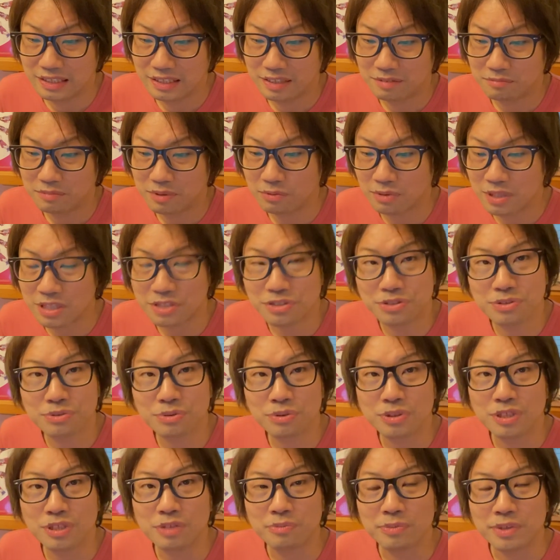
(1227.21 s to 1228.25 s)
まあ、これは
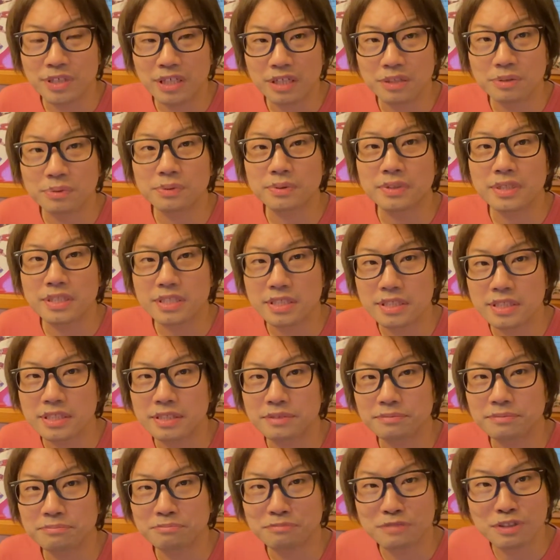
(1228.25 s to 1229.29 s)
15期にも言えることだ
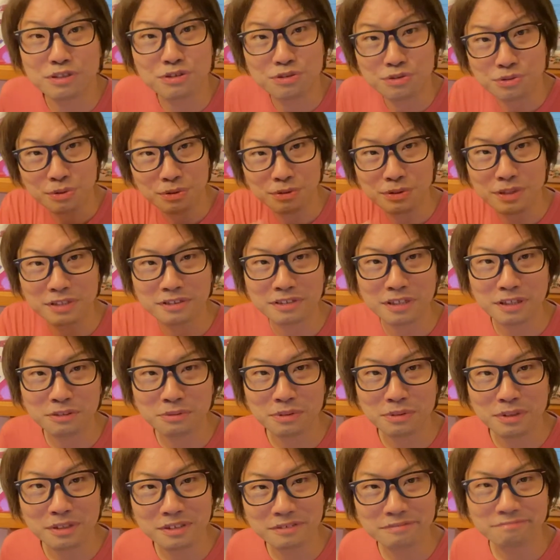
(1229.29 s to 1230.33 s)
し、15期のやつは
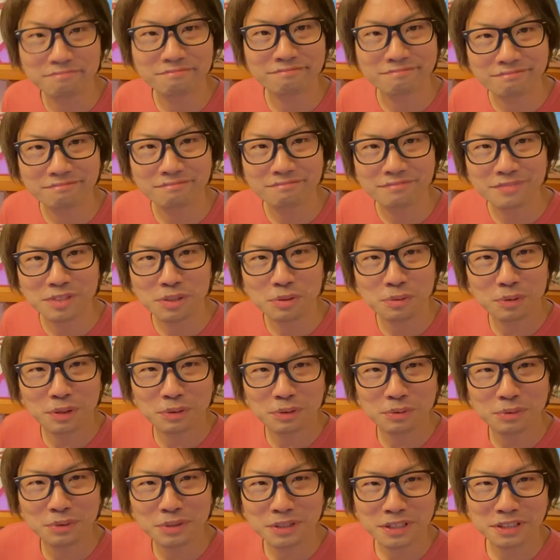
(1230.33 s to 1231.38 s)
後で今日は
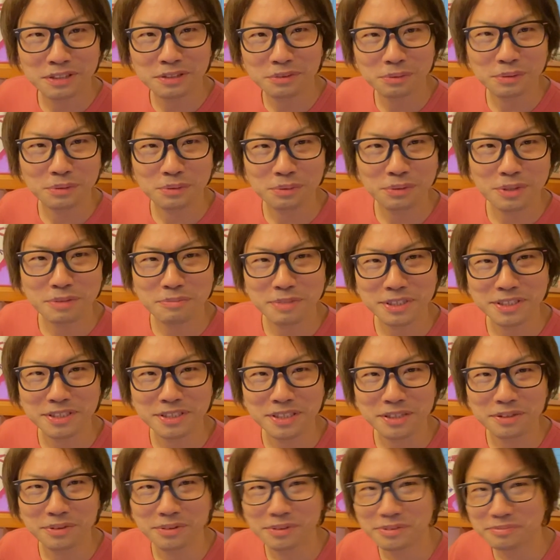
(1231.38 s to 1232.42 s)
どういう日かってことで撮ります
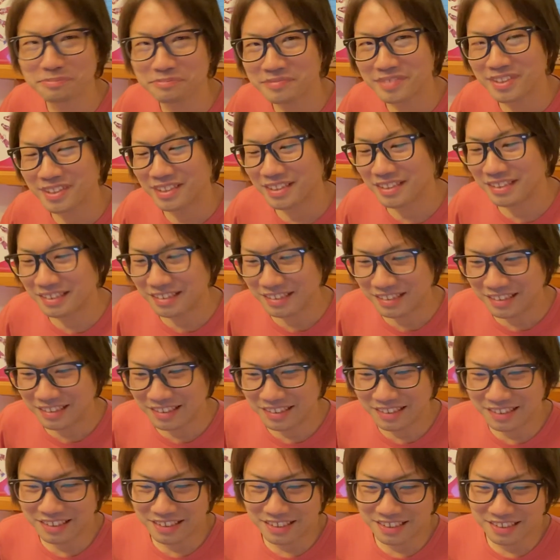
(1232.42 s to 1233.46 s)
けど、
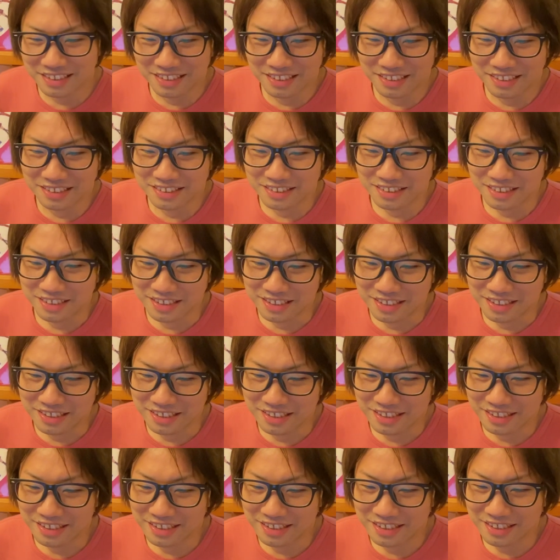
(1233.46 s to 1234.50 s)

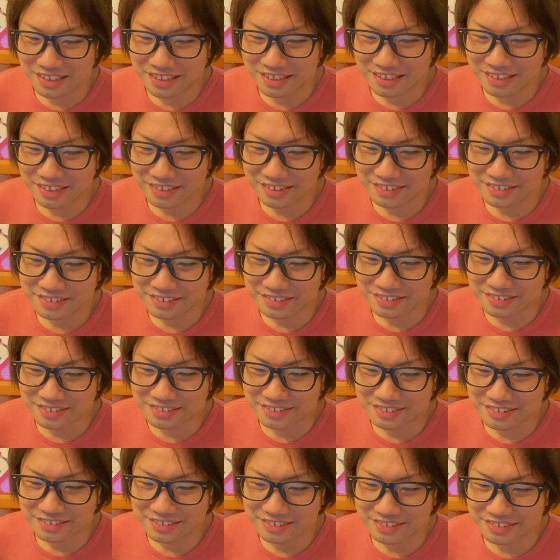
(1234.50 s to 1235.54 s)
ね
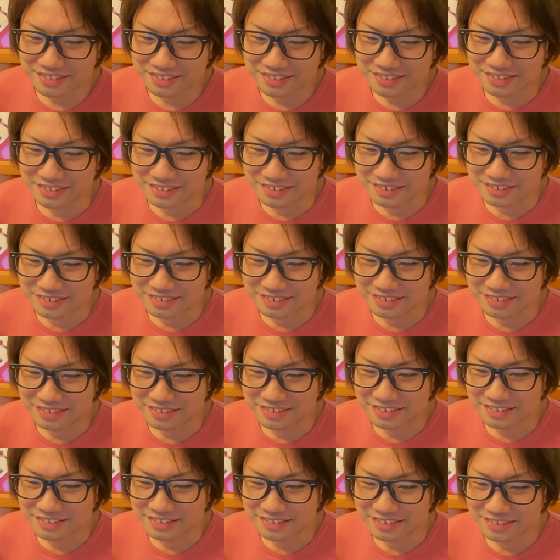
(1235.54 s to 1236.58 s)
え、
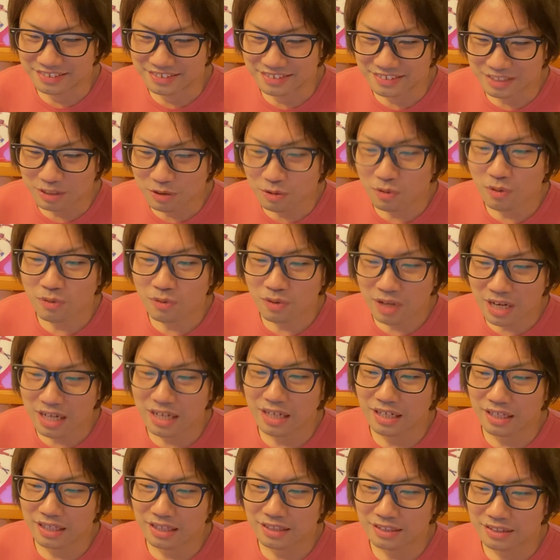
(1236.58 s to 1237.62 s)
ここは
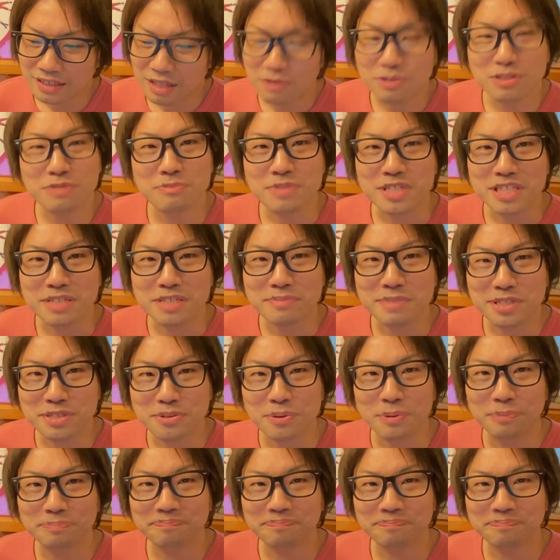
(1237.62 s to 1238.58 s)
楽しみにしましょ